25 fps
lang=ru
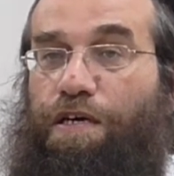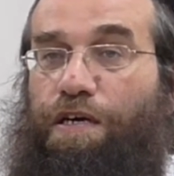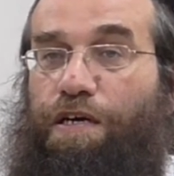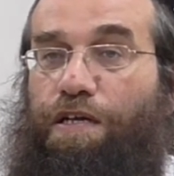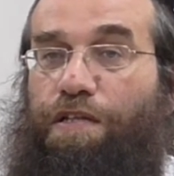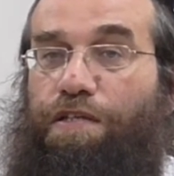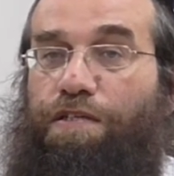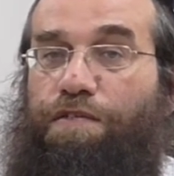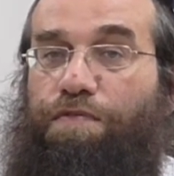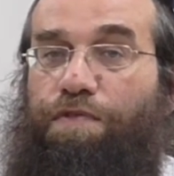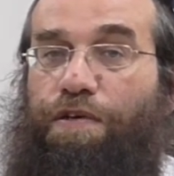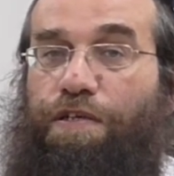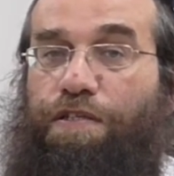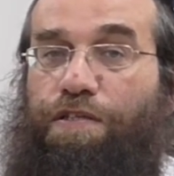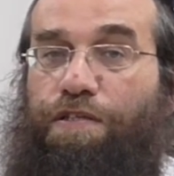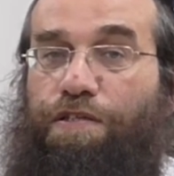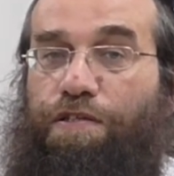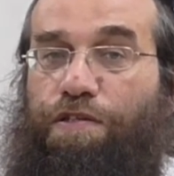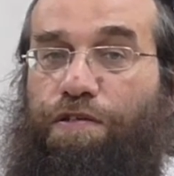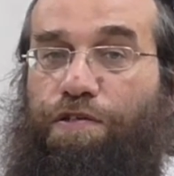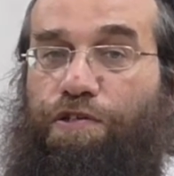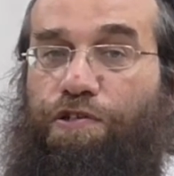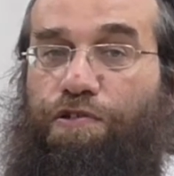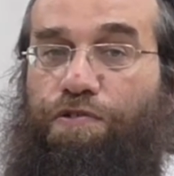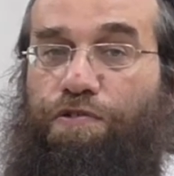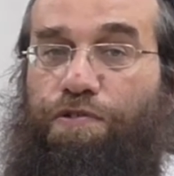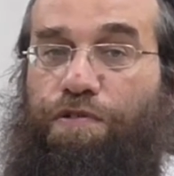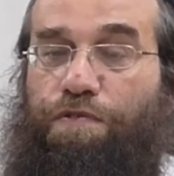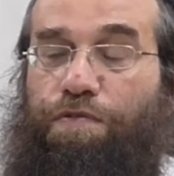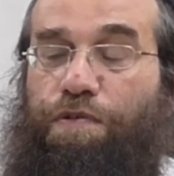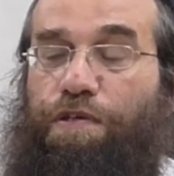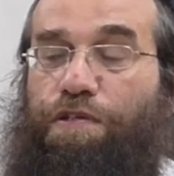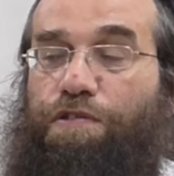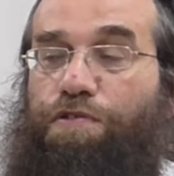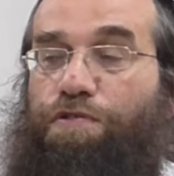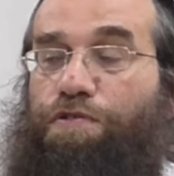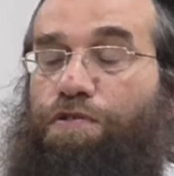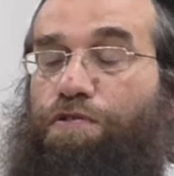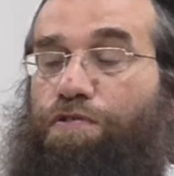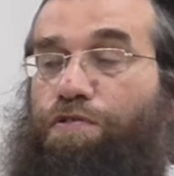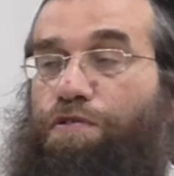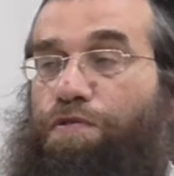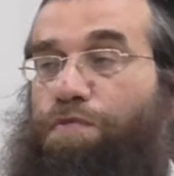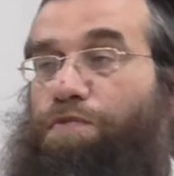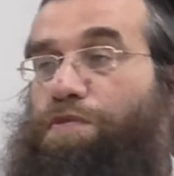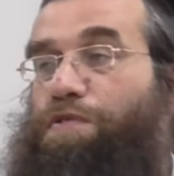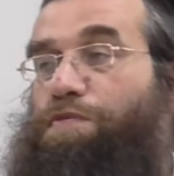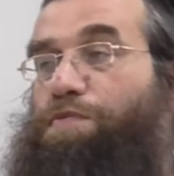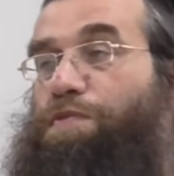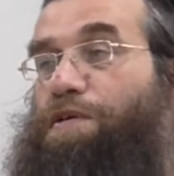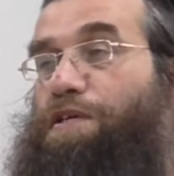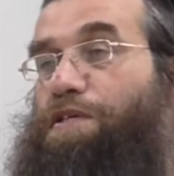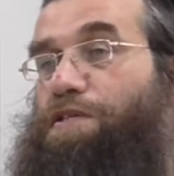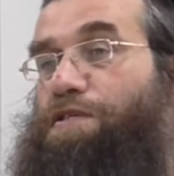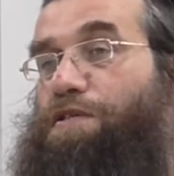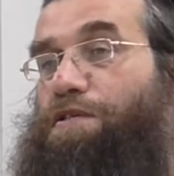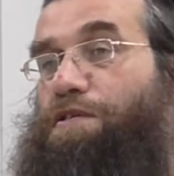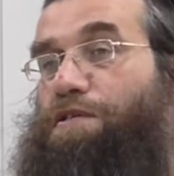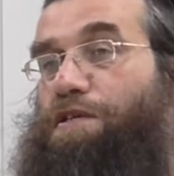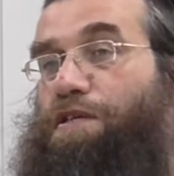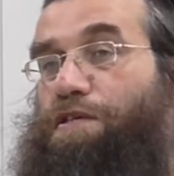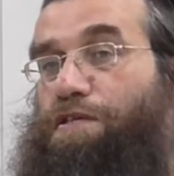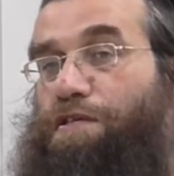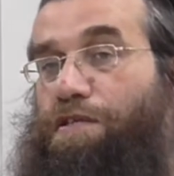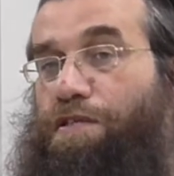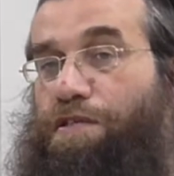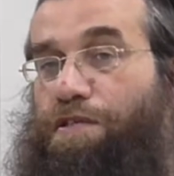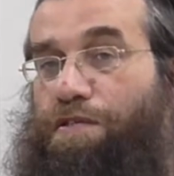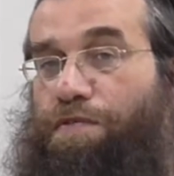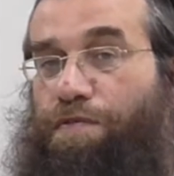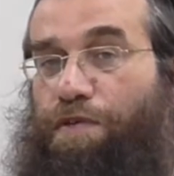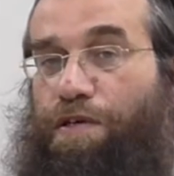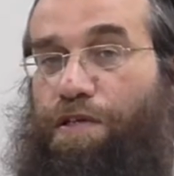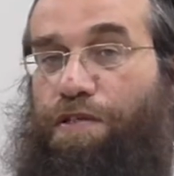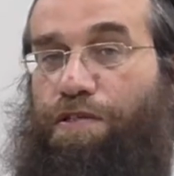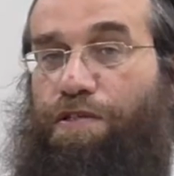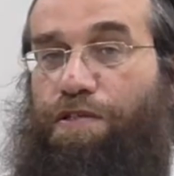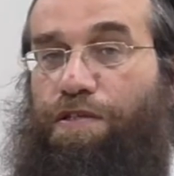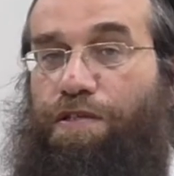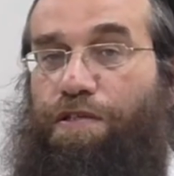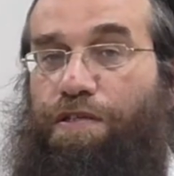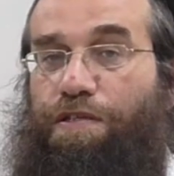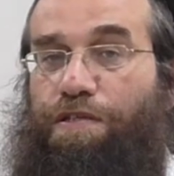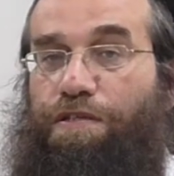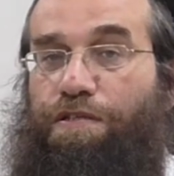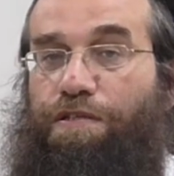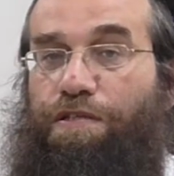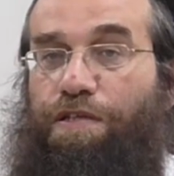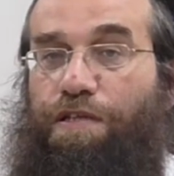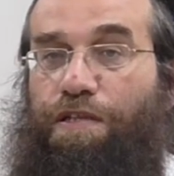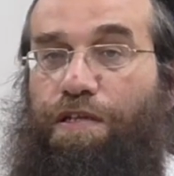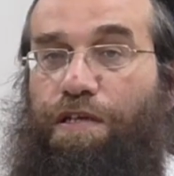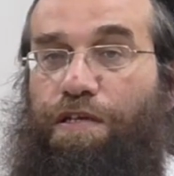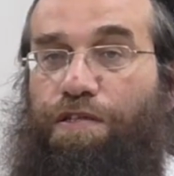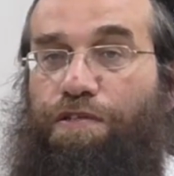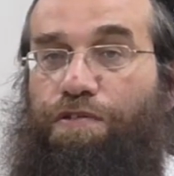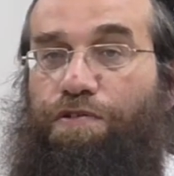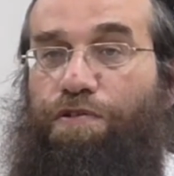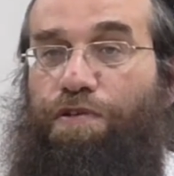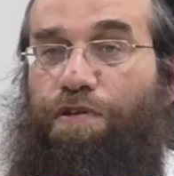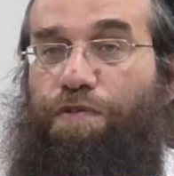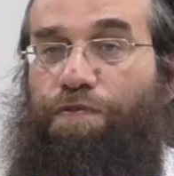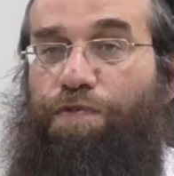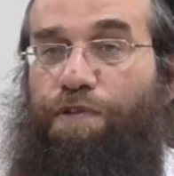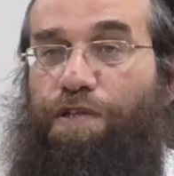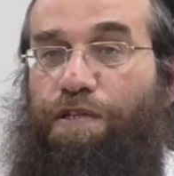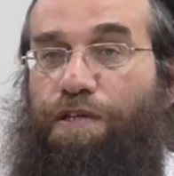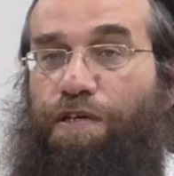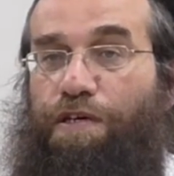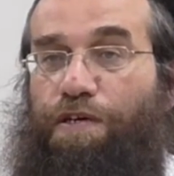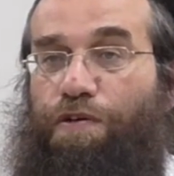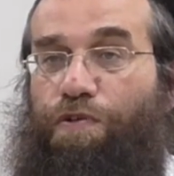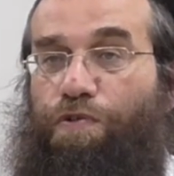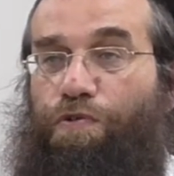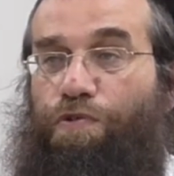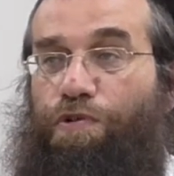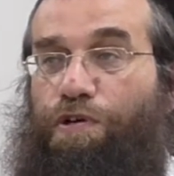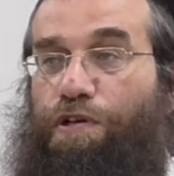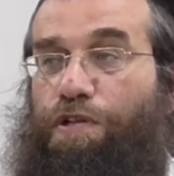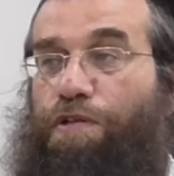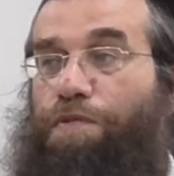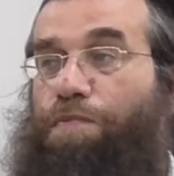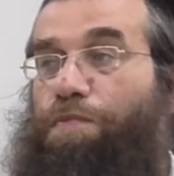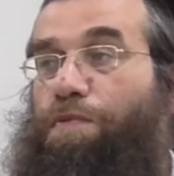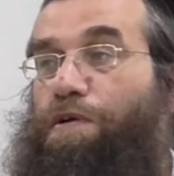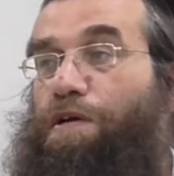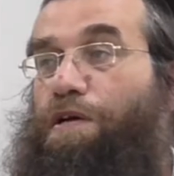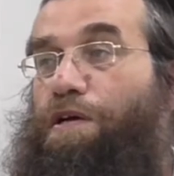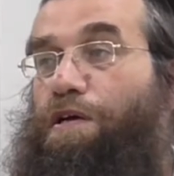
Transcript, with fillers: И называется, это еще называется у нее Трумус Майсер, также называется, и должны отдать ее левиты Коинам.